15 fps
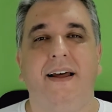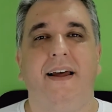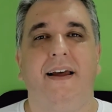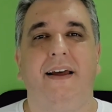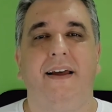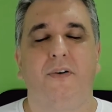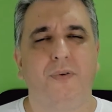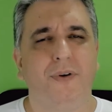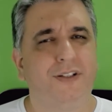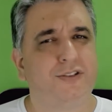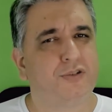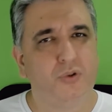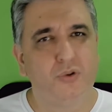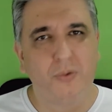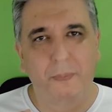É, eu conheço
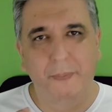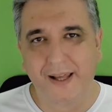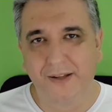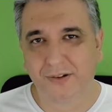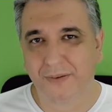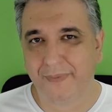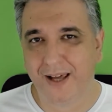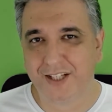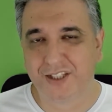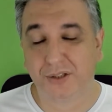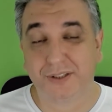muito bem a Doméstica,